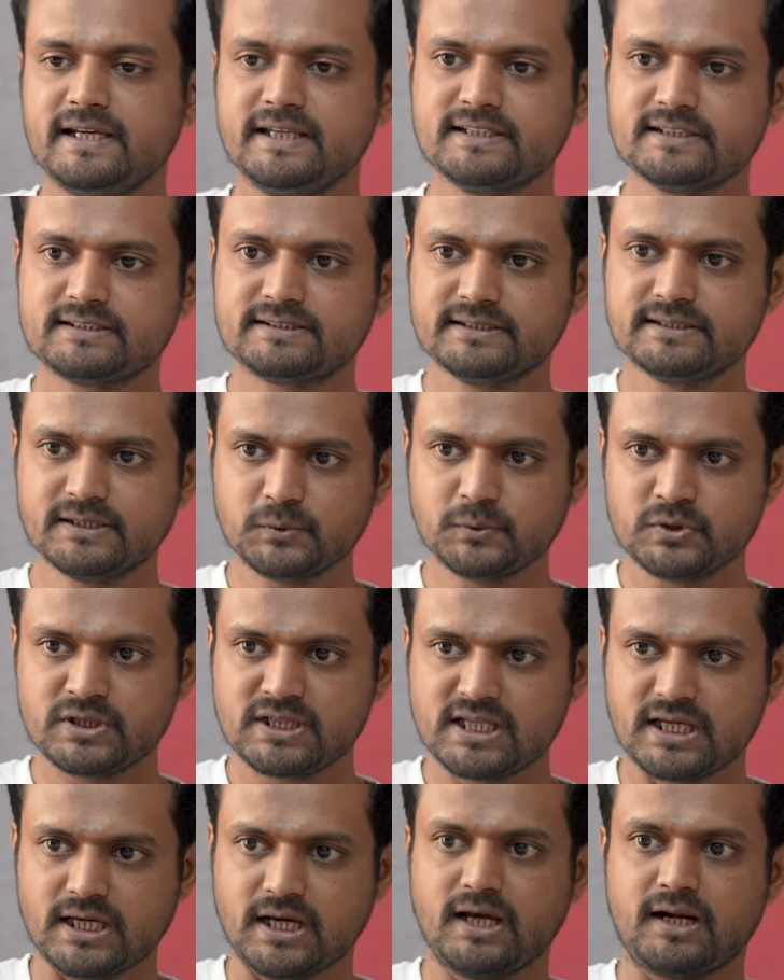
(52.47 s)
இந்த திரு
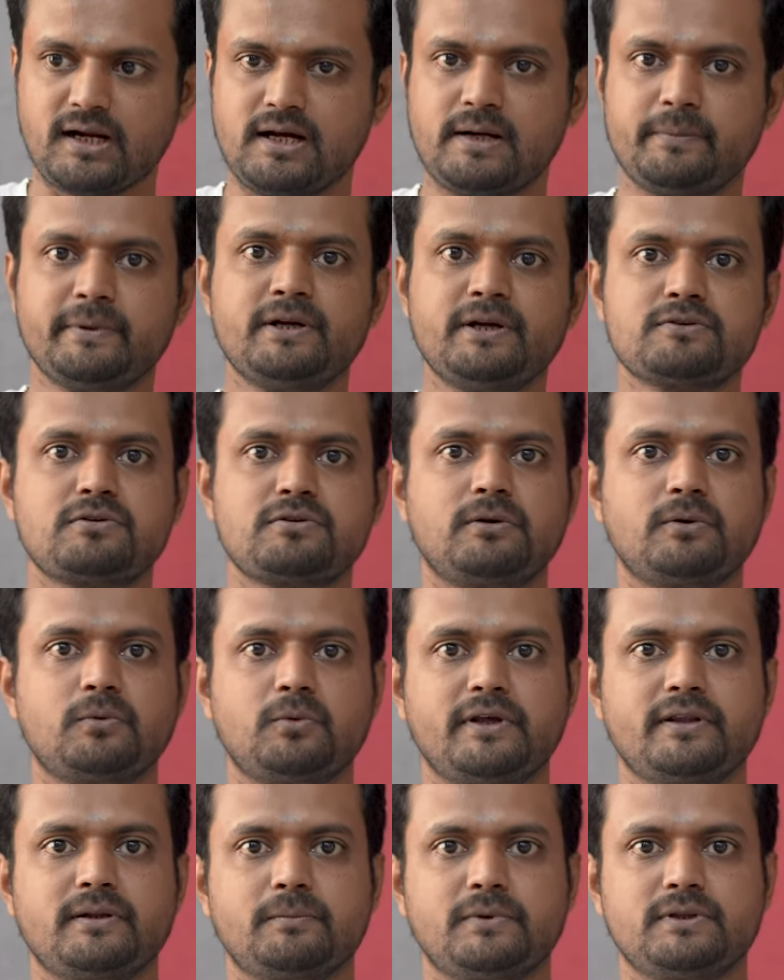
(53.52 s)
உந்தியார் அப்படின்னு
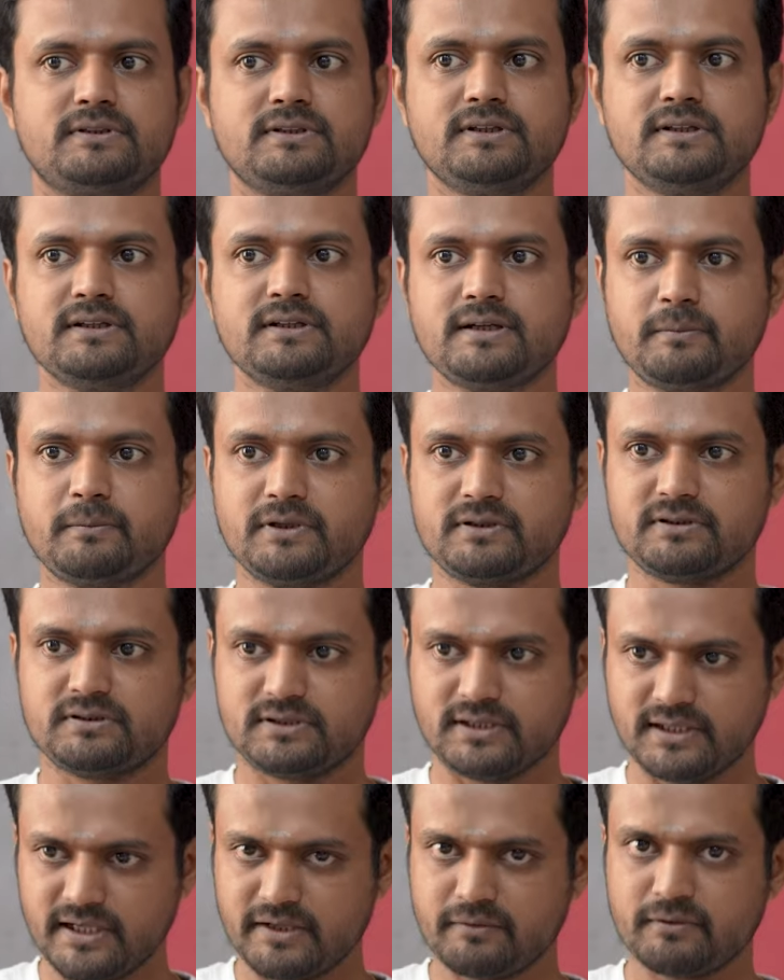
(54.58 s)
சொல்லக்கூடியதை பற்றி நம்ம
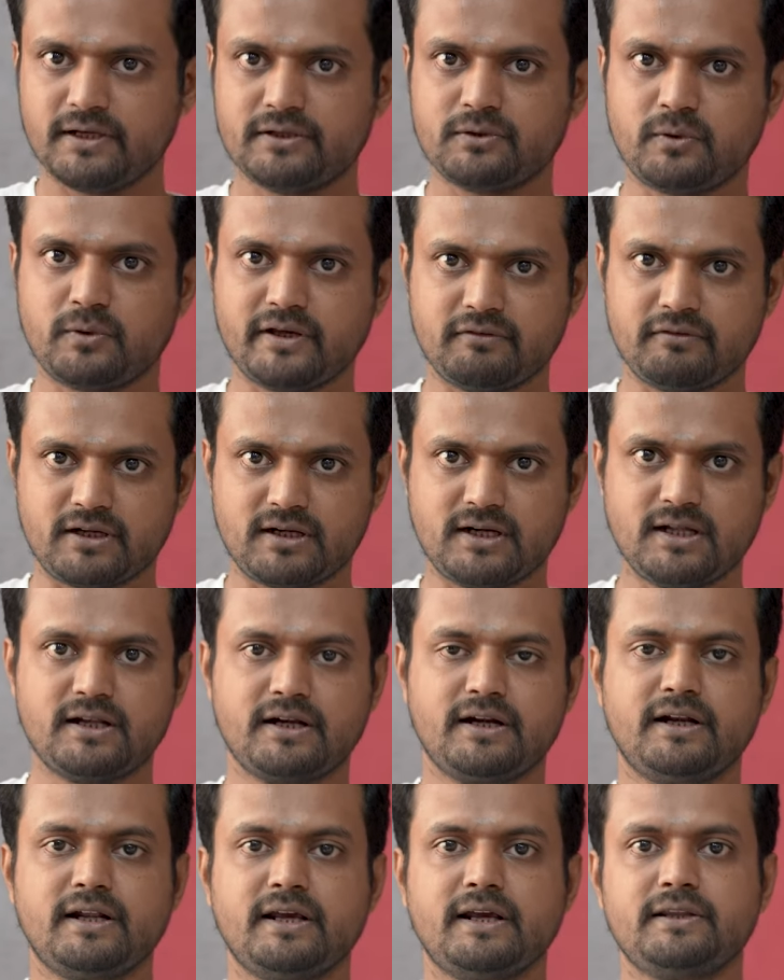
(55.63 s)
தெளிவாக இதனுடைய
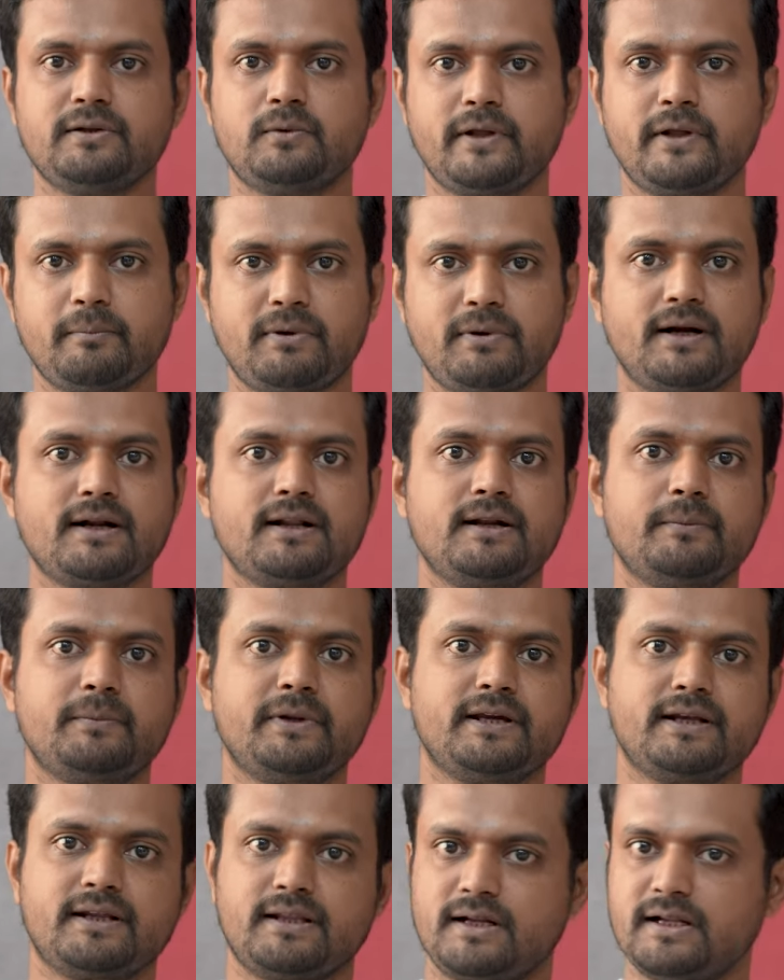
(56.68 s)
வரலாறு என்ன இதனுடைய பாடல்
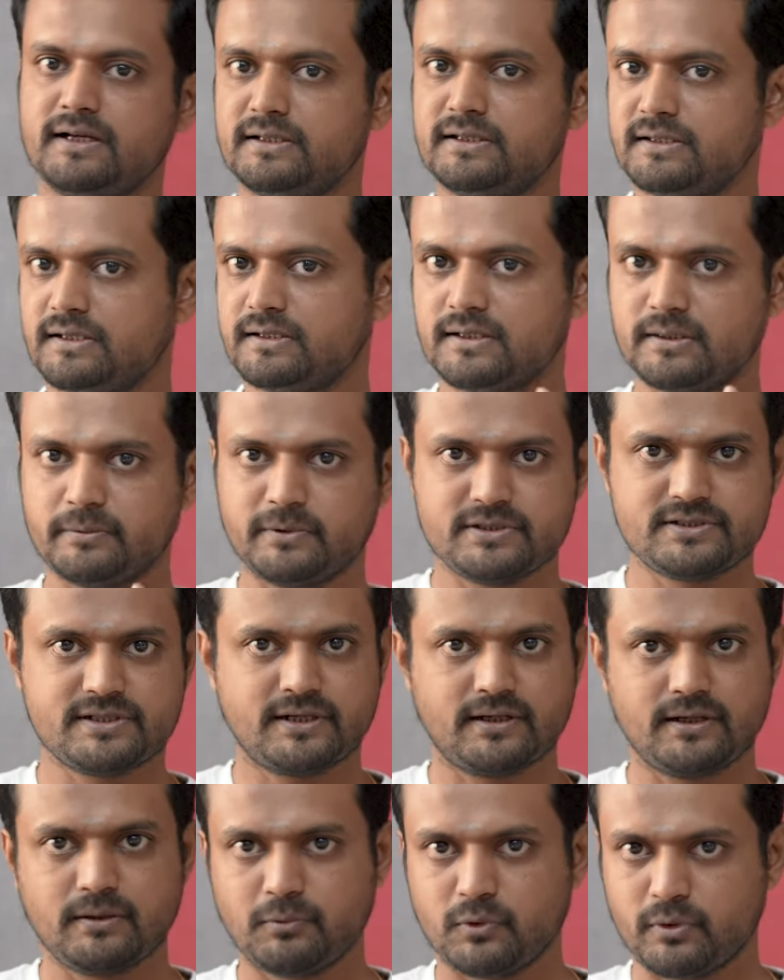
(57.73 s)
எப்படிங்கிறதெல்லாம் நான் நண்பனி
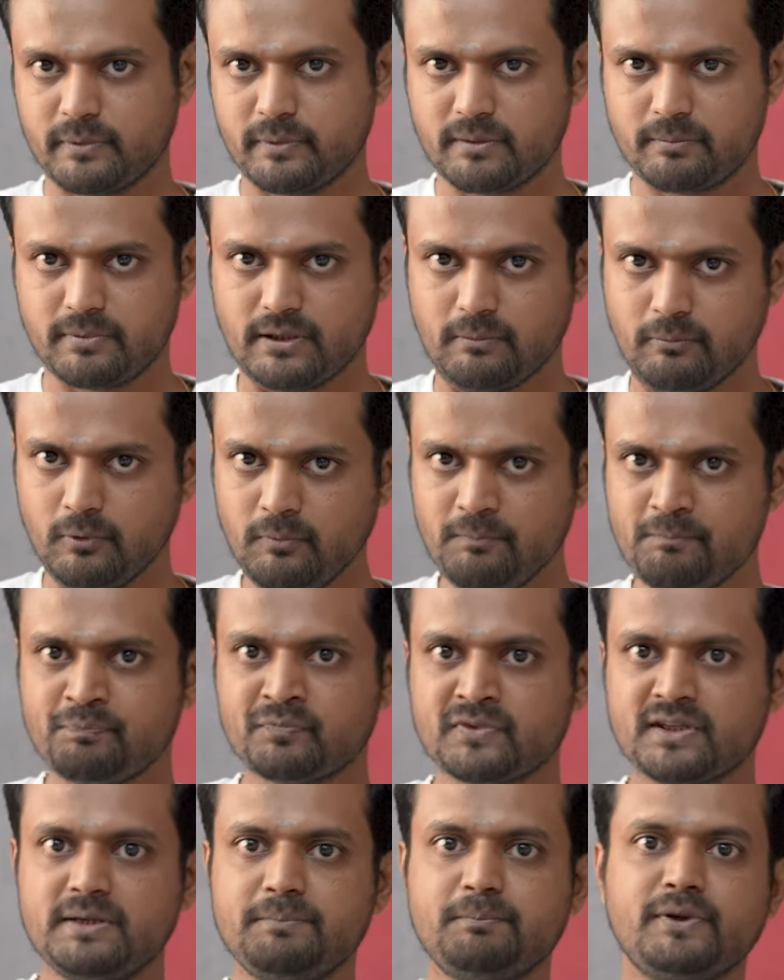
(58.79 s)
சேனலில் பொறுமையாக பார்ப்போம்
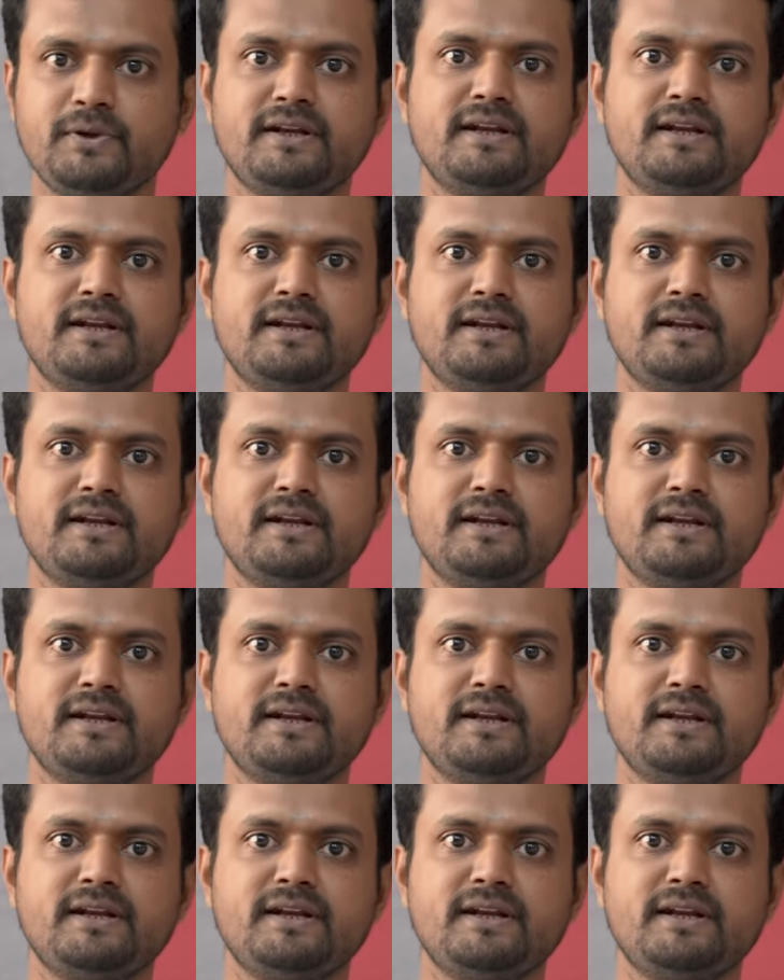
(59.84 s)
இப்போ